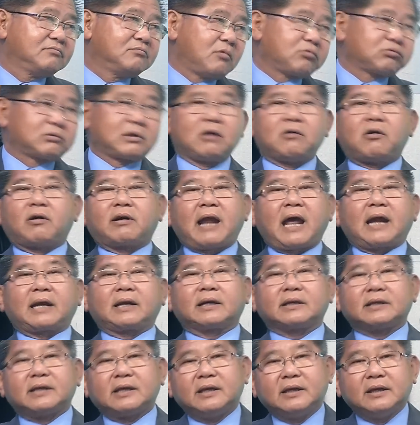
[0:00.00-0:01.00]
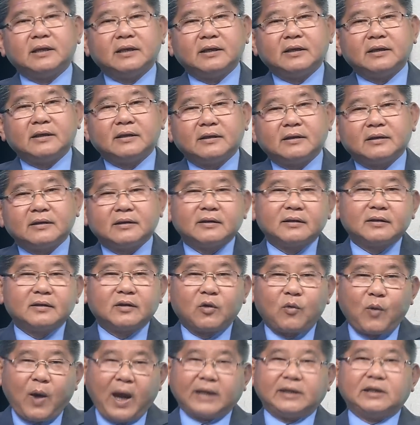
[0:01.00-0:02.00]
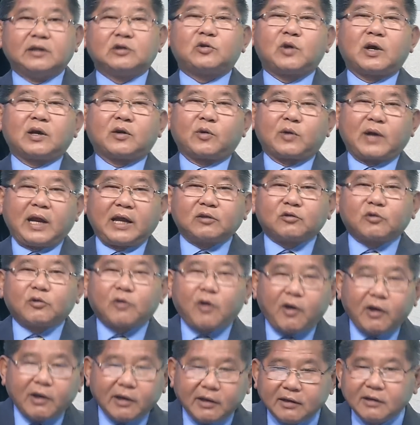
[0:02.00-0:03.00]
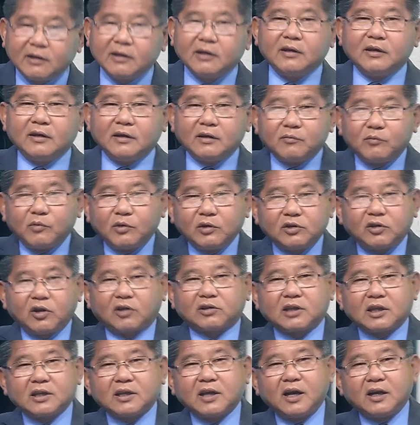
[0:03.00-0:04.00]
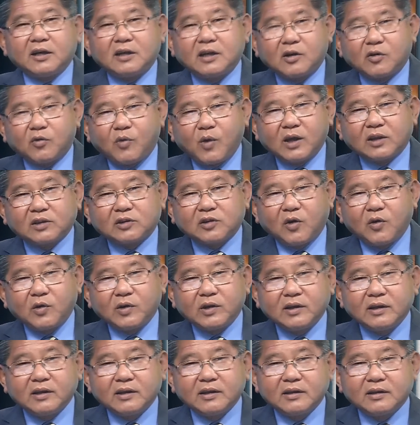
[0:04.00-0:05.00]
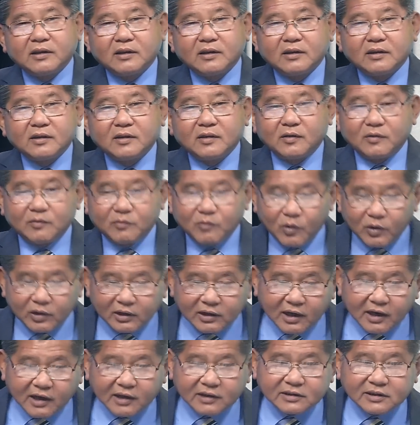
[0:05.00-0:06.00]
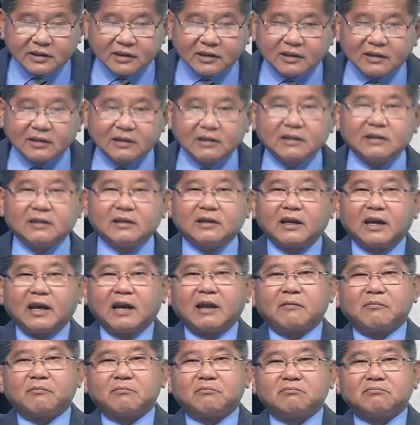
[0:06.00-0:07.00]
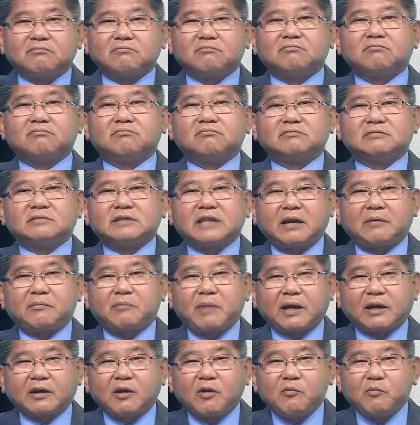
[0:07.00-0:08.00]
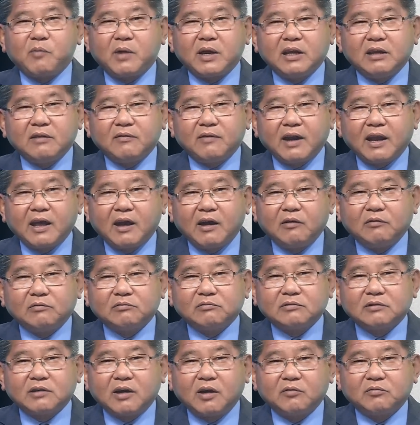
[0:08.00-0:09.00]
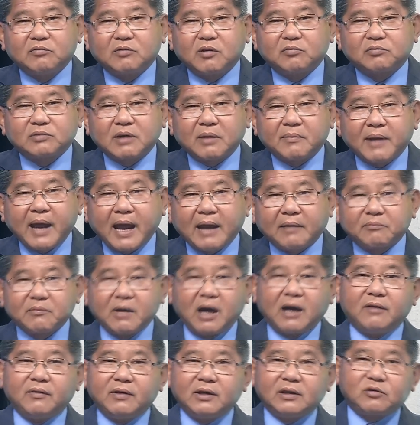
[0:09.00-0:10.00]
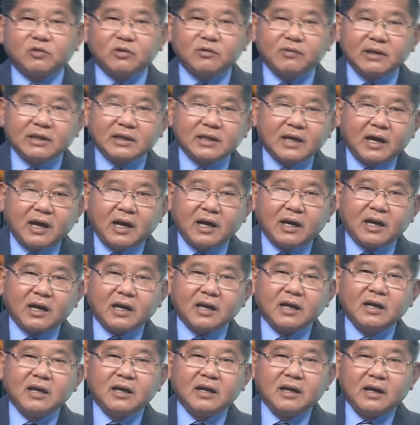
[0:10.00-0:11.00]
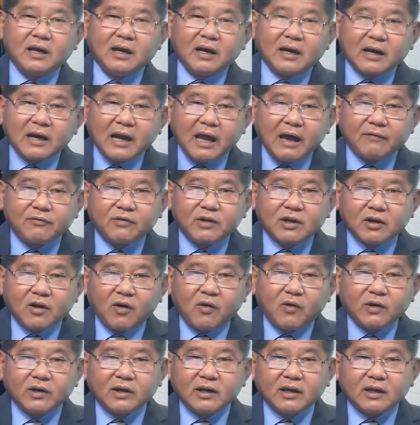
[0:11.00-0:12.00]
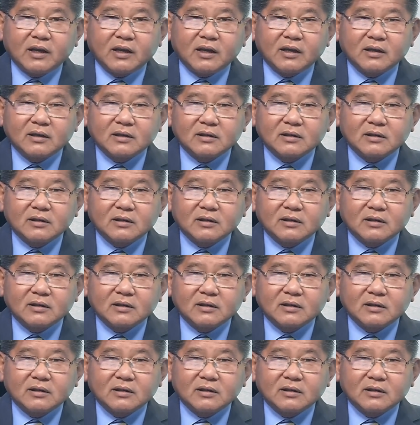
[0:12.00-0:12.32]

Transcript: mục tiêu họ đạt được cái gì ngoài những chuyện hồi nãy tôi nói muốn cho thế giới đừng quên tôi muốn cái là cái là dằn mặt ông Mỹ với lại ông ông ông Nam Hàn bởi vì quý vị nhớ đó là vừa rồi đó